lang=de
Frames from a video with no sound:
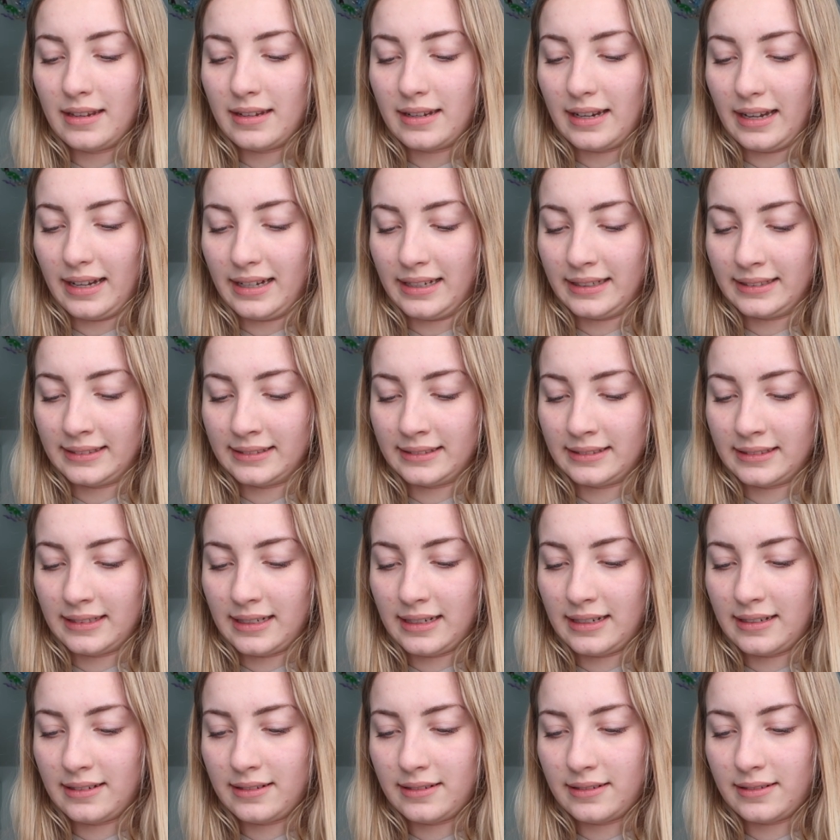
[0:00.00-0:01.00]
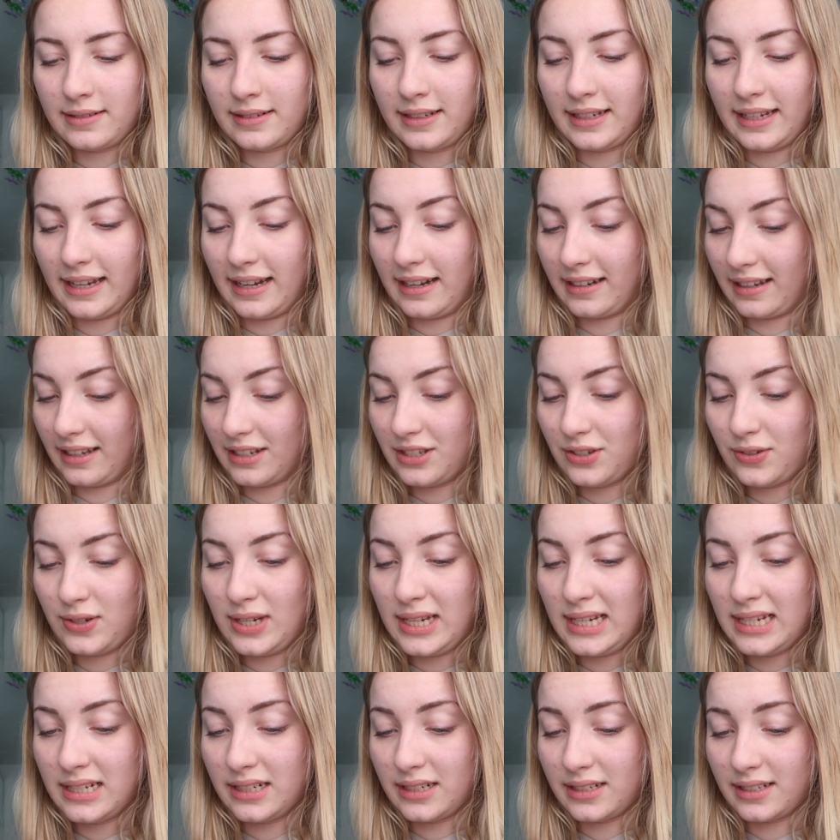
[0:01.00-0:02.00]
Dann, ja, ganz
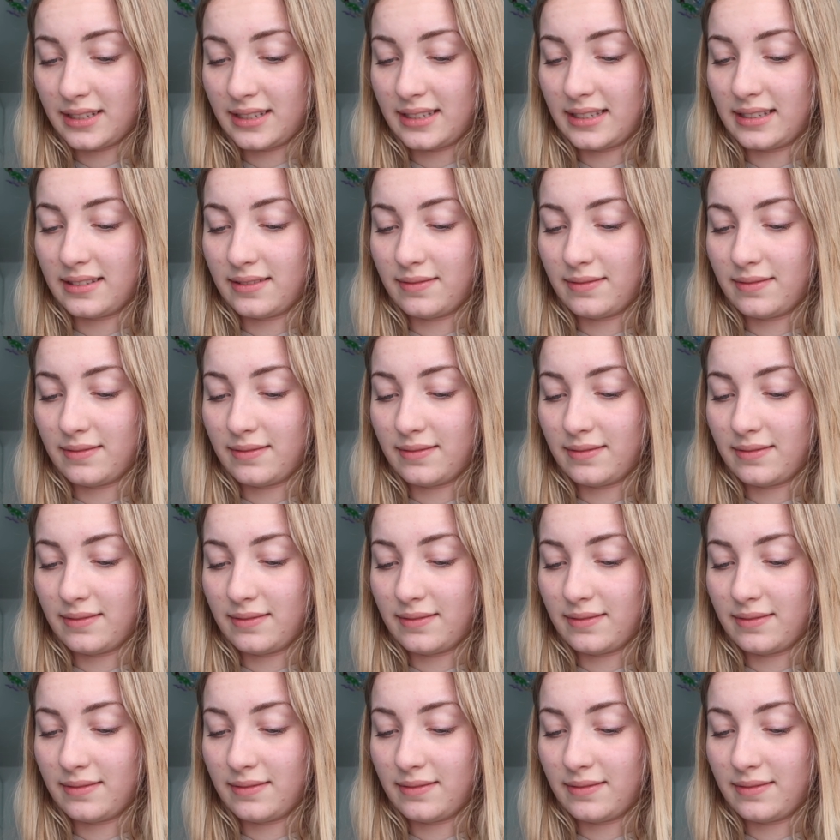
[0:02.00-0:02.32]
viele,